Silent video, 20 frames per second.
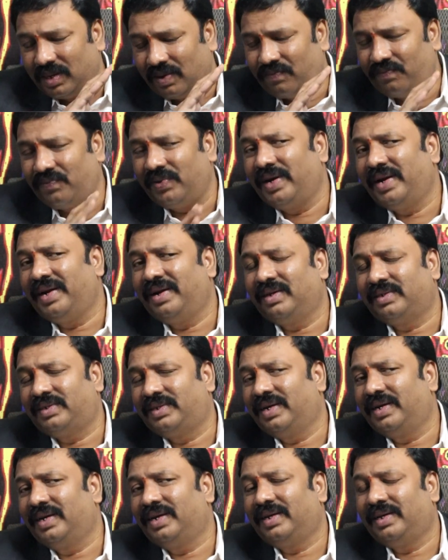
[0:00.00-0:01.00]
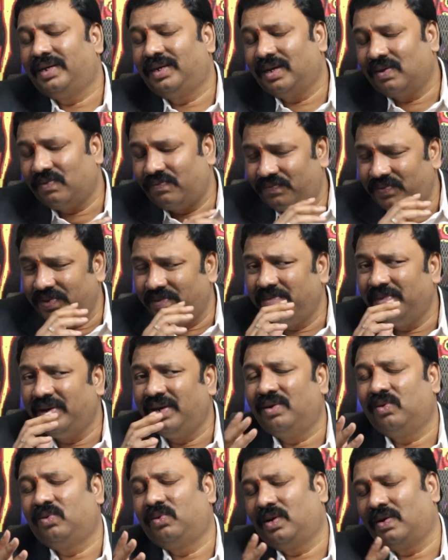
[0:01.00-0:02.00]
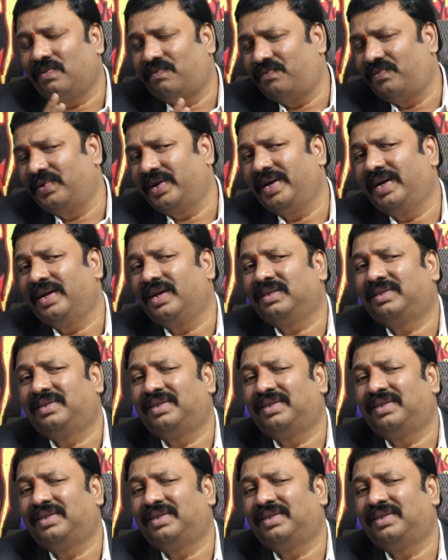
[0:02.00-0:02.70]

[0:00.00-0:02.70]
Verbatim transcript: ఎవరైనా సరే ఎవ మీరు ఎవరైనా